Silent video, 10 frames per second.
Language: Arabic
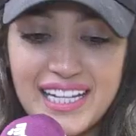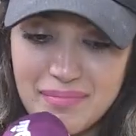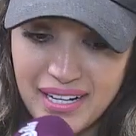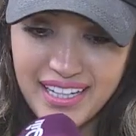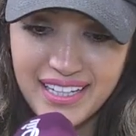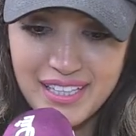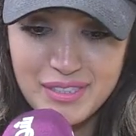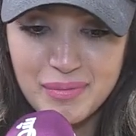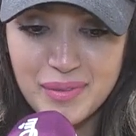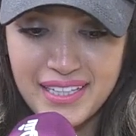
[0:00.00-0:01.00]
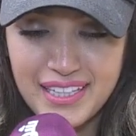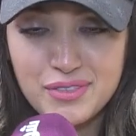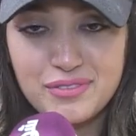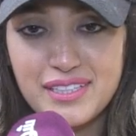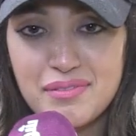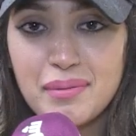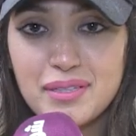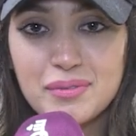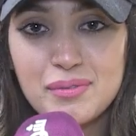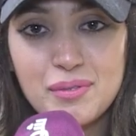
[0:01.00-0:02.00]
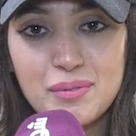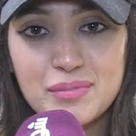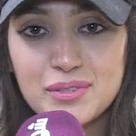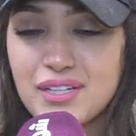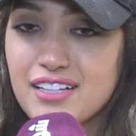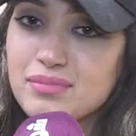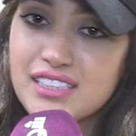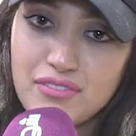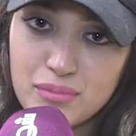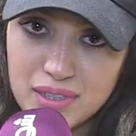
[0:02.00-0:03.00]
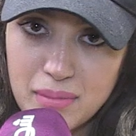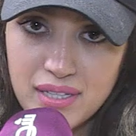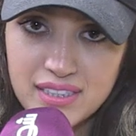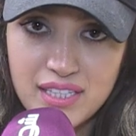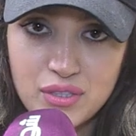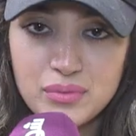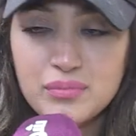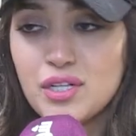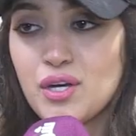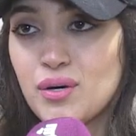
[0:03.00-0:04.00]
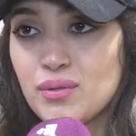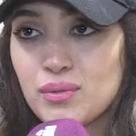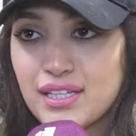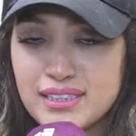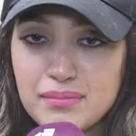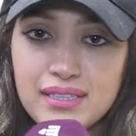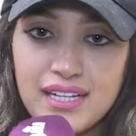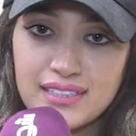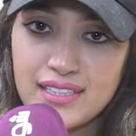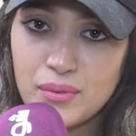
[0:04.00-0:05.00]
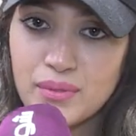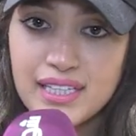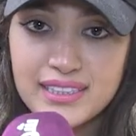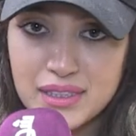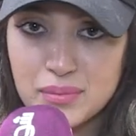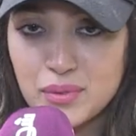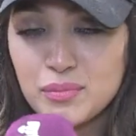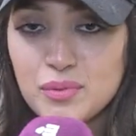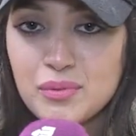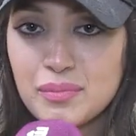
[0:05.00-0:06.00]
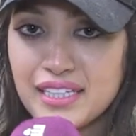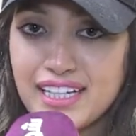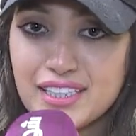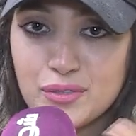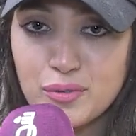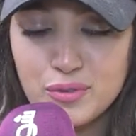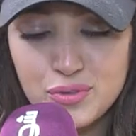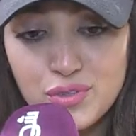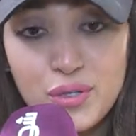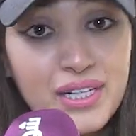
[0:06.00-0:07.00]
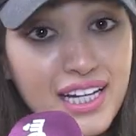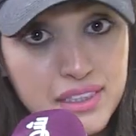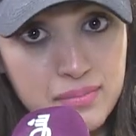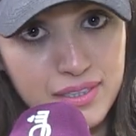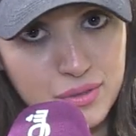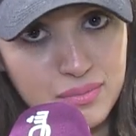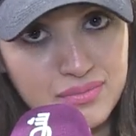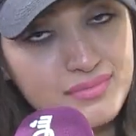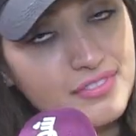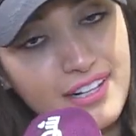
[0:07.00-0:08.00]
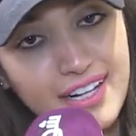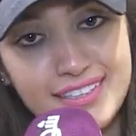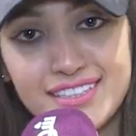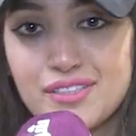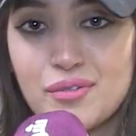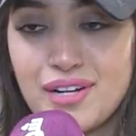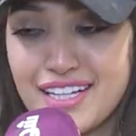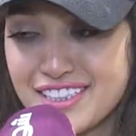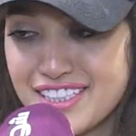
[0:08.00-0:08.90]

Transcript: كلمه اخيره لجمهوري على شوف تيفي بغيت نقول لكم شكرا بزاف للمتابعه ديالكم وكنتمنى ان الاغنيه تعجبكم وما نكرهش تدخلوا تشوفوها وإلا عجباتكم فقط ديروا لها